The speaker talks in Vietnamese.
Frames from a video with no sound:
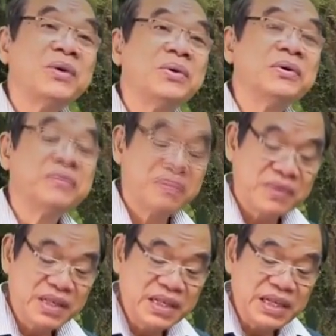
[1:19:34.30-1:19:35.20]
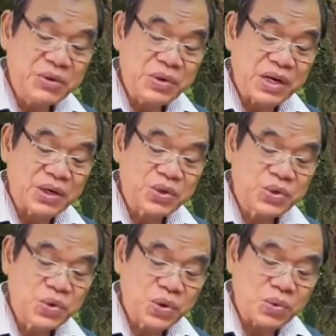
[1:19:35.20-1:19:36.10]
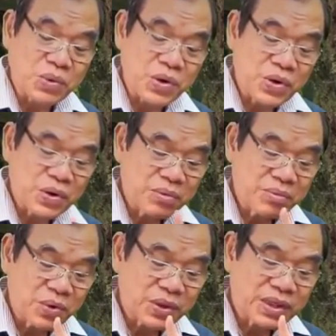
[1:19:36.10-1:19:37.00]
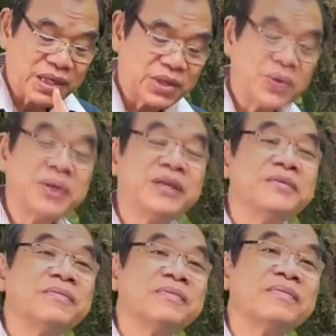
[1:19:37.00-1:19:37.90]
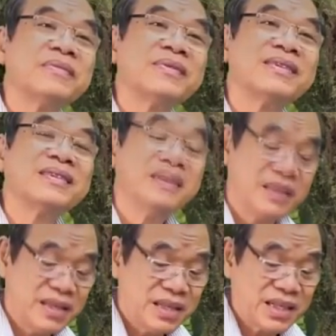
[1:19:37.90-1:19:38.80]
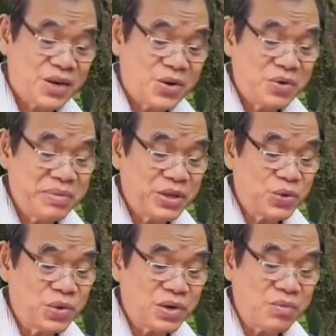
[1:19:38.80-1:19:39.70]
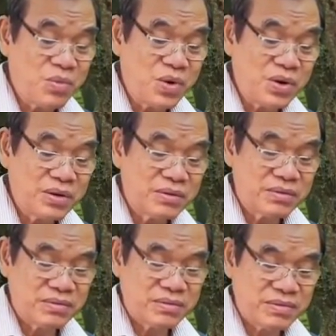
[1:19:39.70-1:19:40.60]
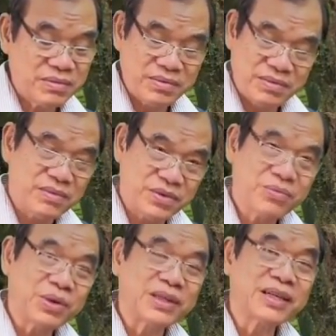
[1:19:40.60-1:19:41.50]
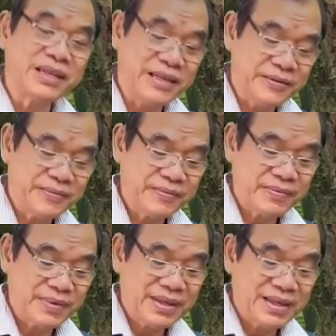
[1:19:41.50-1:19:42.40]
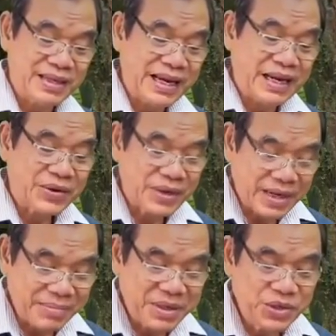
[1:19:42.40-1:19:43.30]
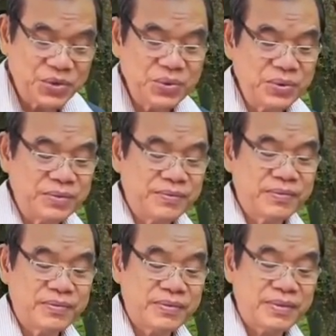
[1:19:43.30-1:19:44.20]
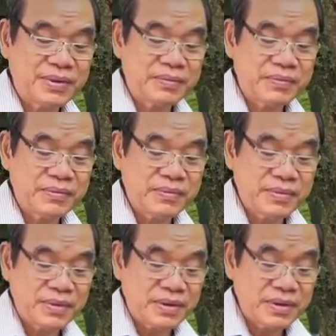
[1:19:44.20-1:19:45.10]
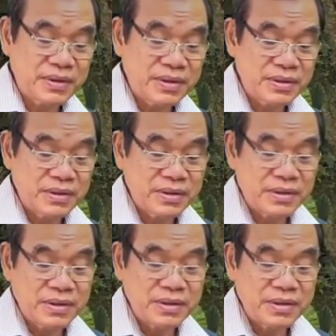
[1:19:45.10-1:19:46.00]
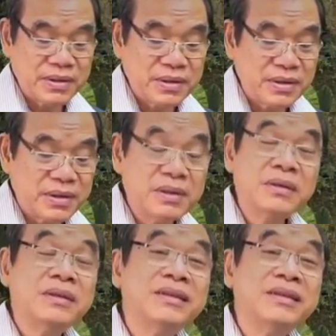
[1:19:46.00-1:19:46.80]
Tên của ông là Vargas. Năm nay ngoài 70 tuổi. Hàng ngày, ông chăm chỉ đi nhặt những chiếc lon nhôm bị vứt đầy đó hay trong các thùng rác trên hè phố.